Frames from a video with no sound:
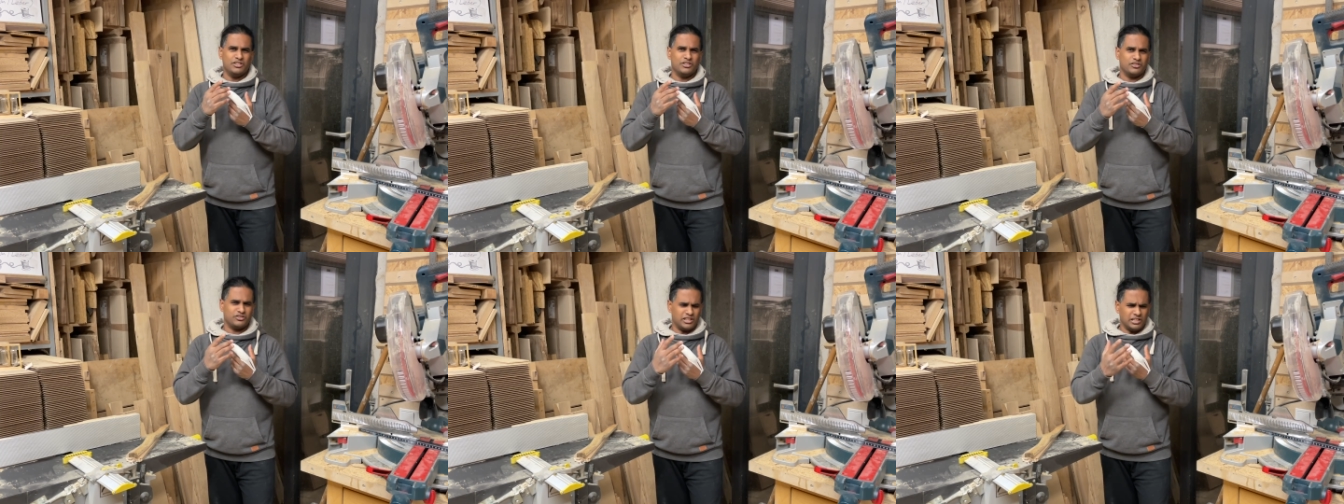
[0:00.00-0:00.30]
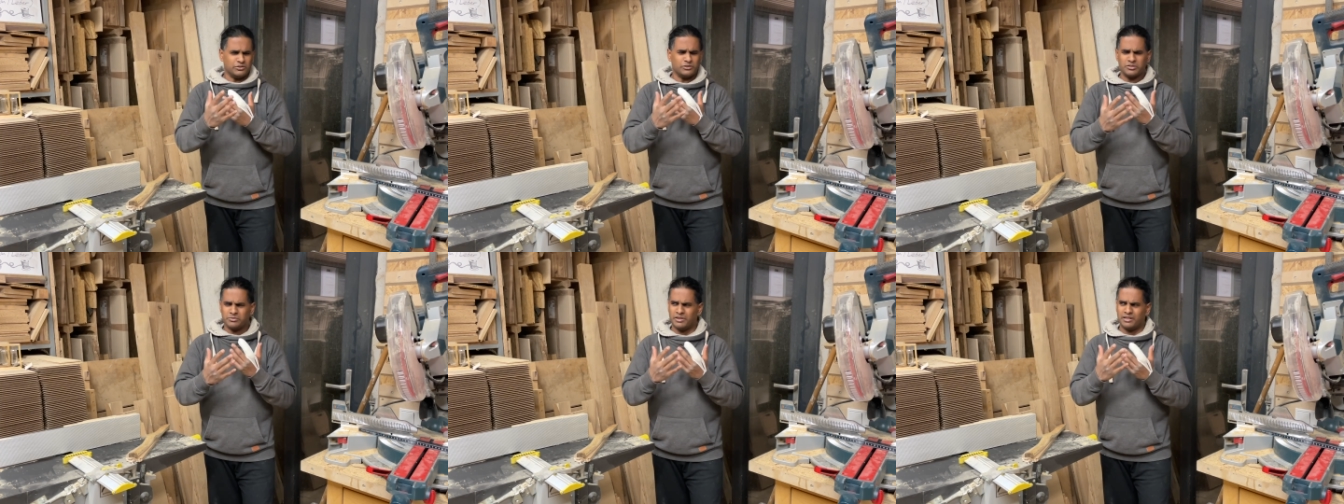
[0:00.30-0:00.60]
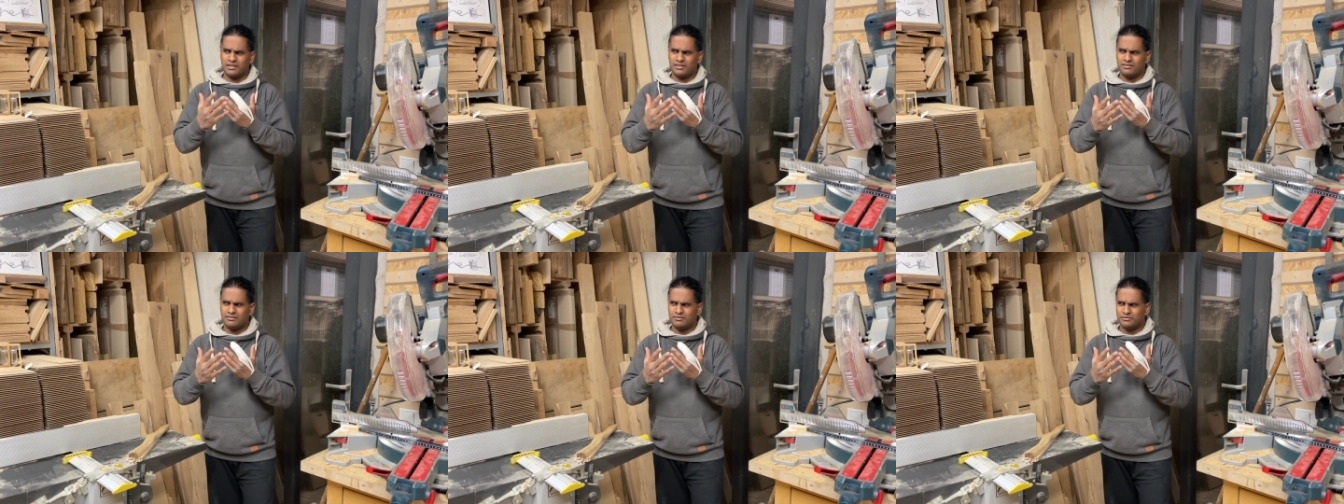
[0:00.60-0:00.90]
Stellt euch
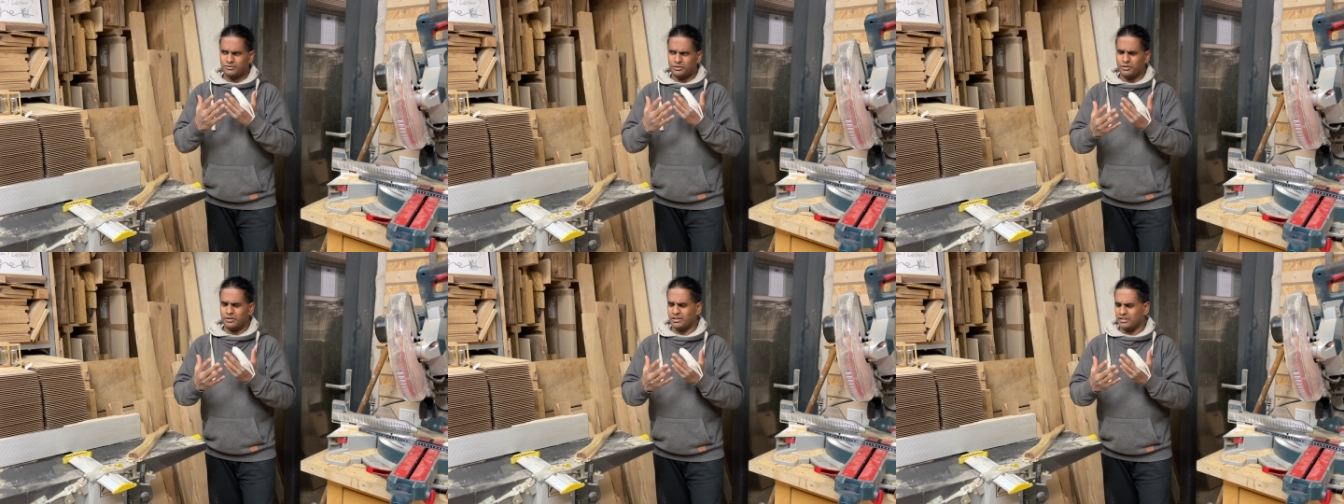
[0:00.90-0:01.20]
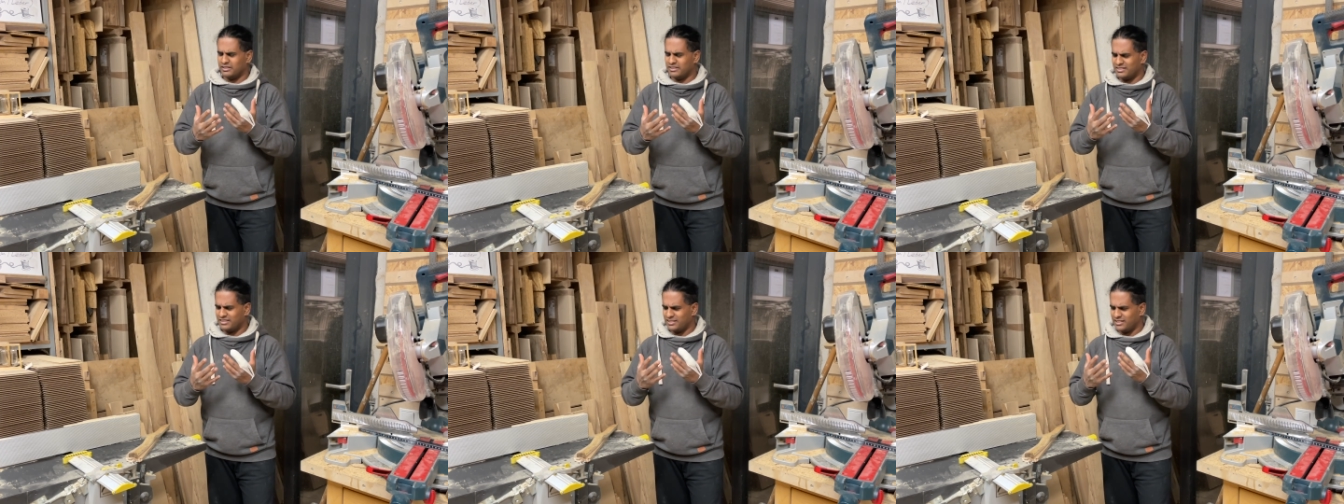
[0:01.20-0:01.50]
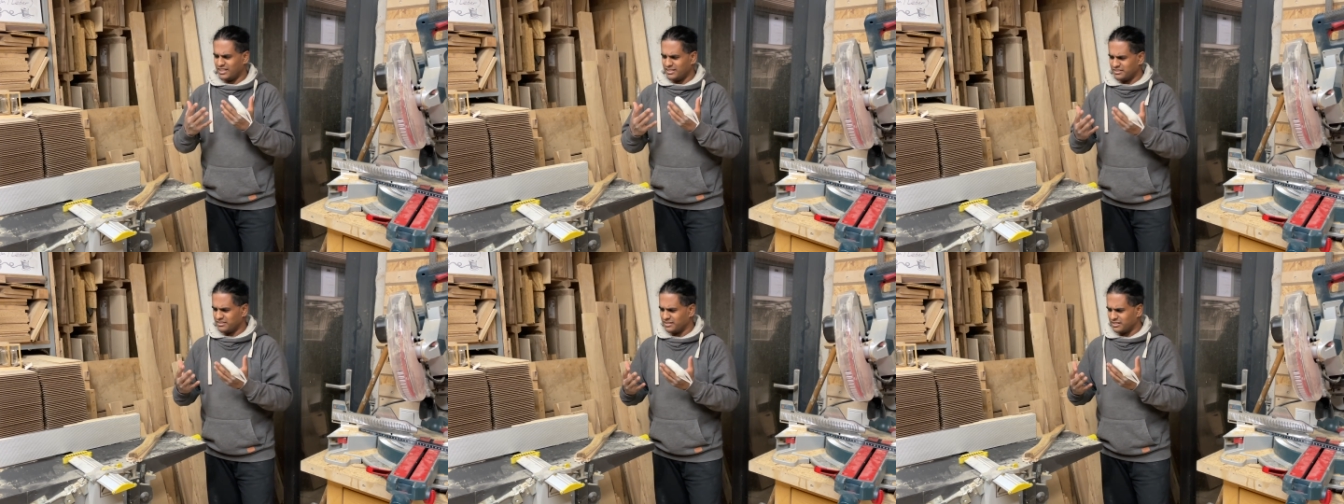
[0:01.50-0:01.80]
mal vor, ich
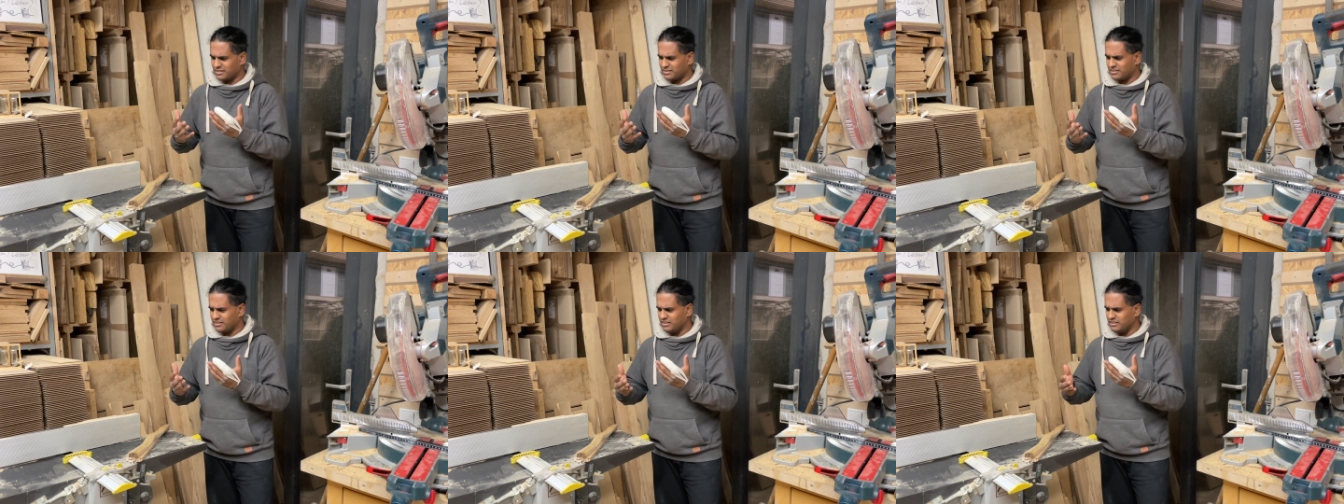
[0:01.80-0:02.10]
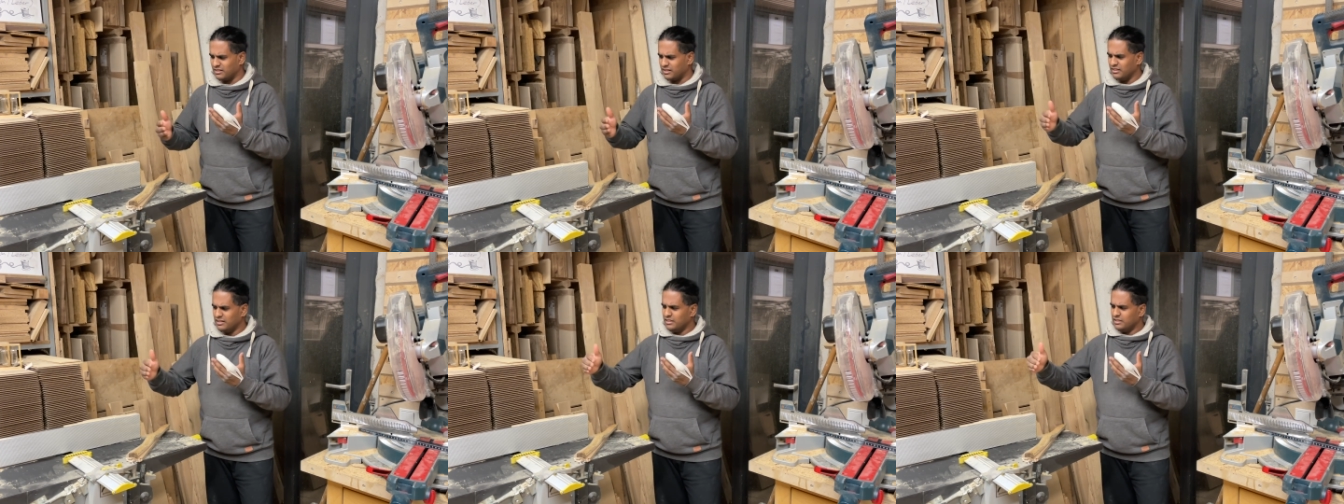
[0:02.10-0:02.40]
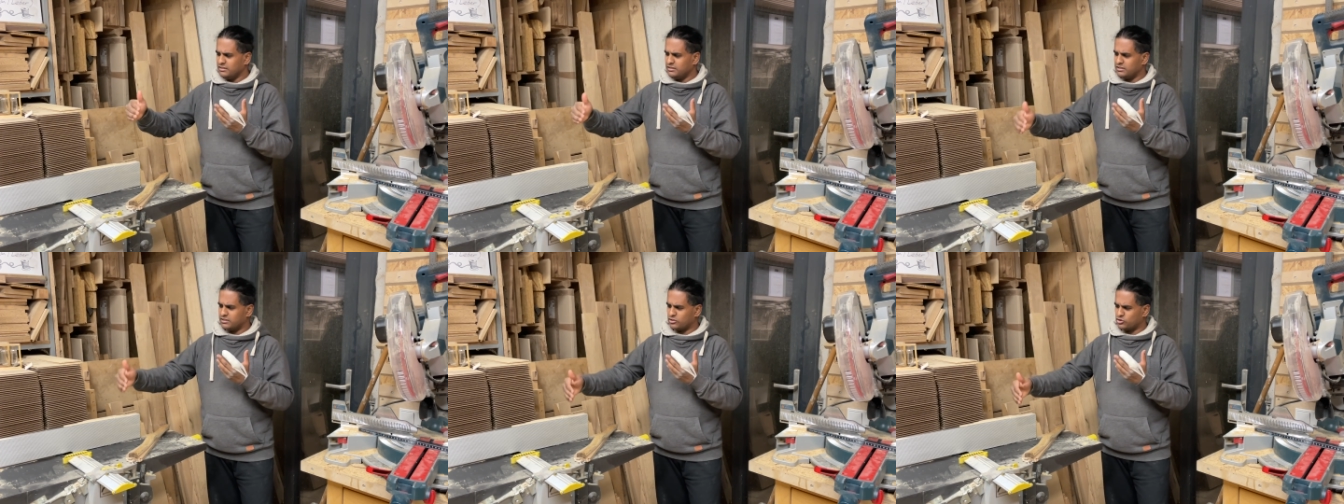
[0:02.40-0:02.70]
hätte jetzt hier
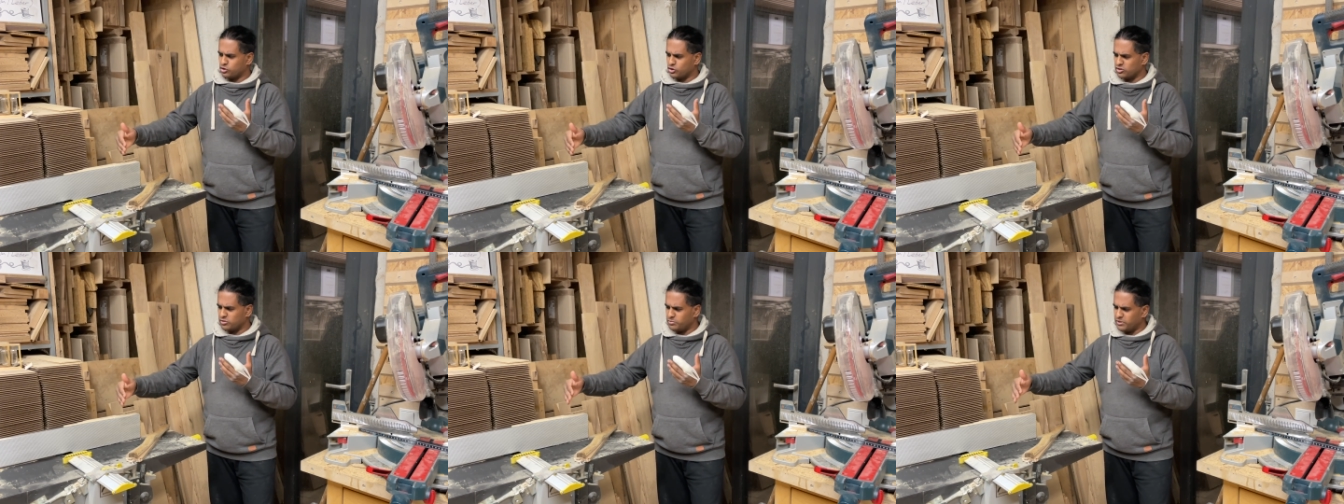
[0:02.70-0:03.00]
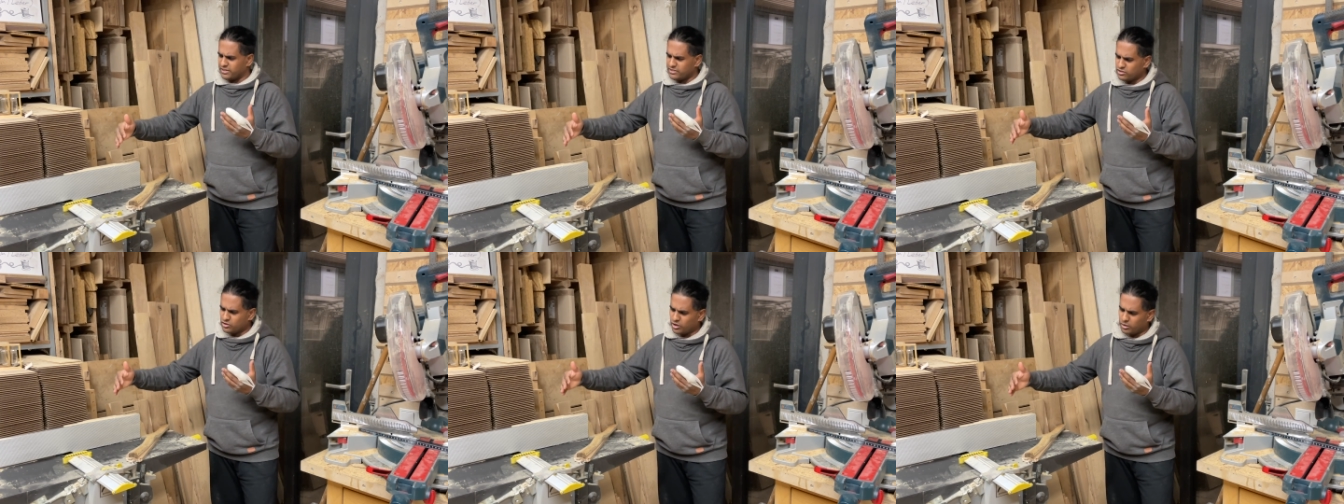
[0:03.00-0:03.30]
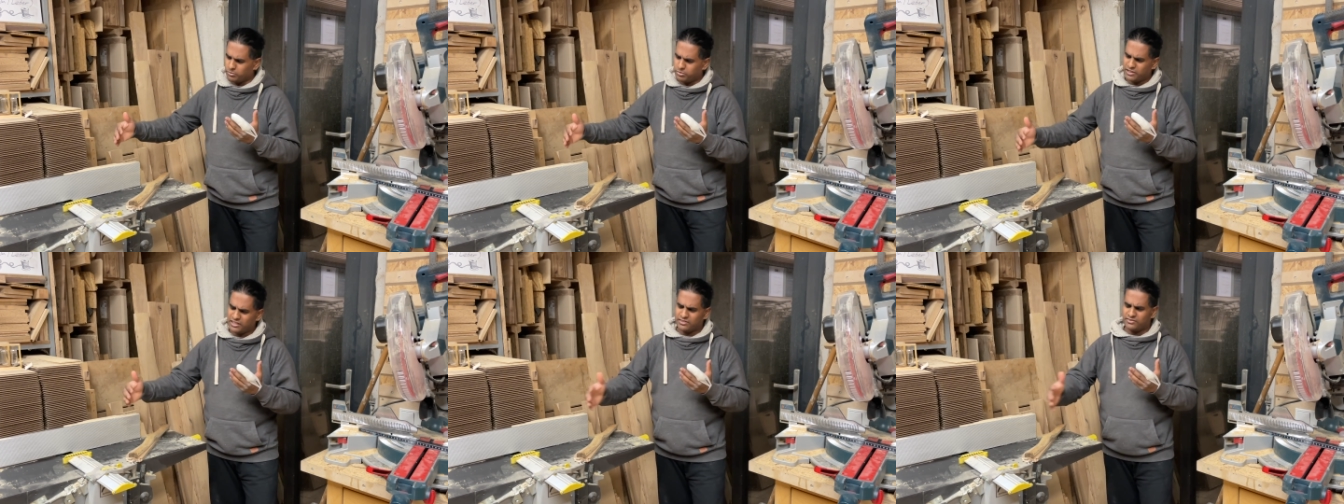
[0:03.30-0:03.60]
dieses Schutzblech
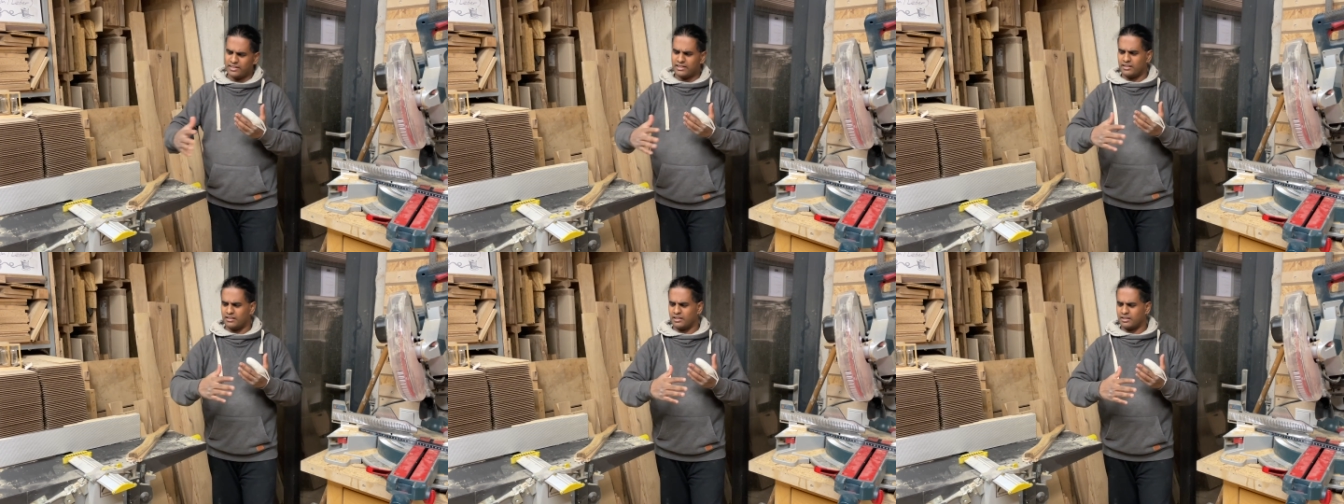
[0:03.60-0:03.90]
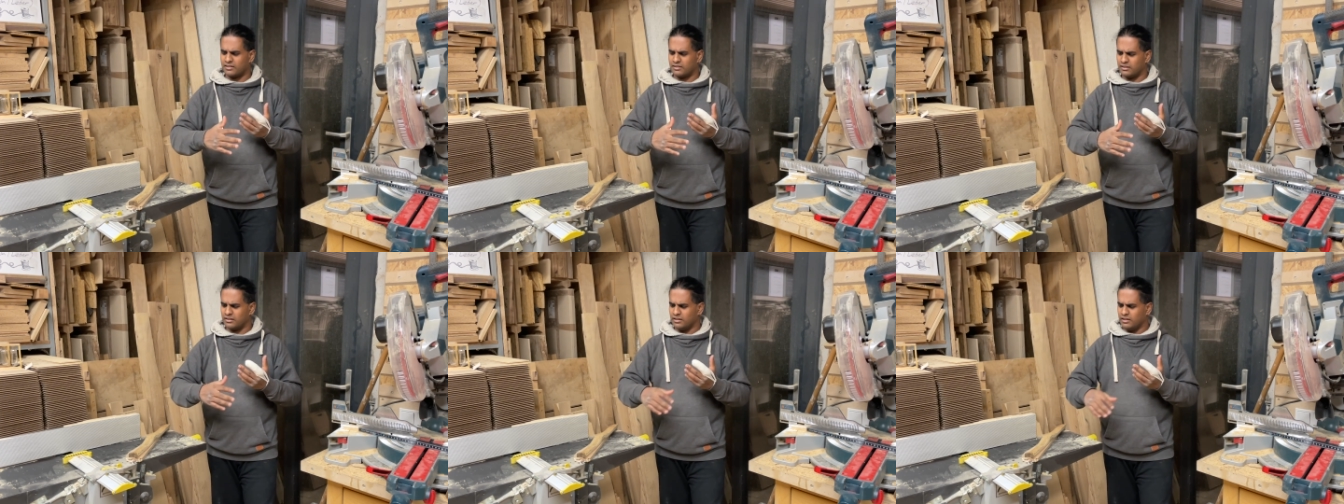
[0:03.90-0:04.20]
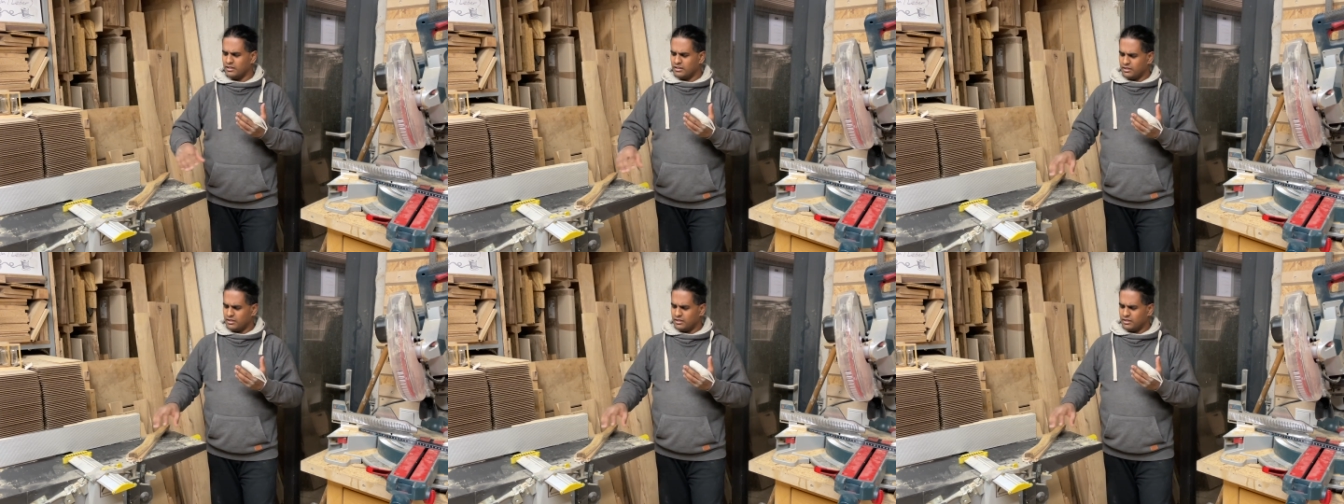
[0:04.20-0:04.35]
komplett weggelassen.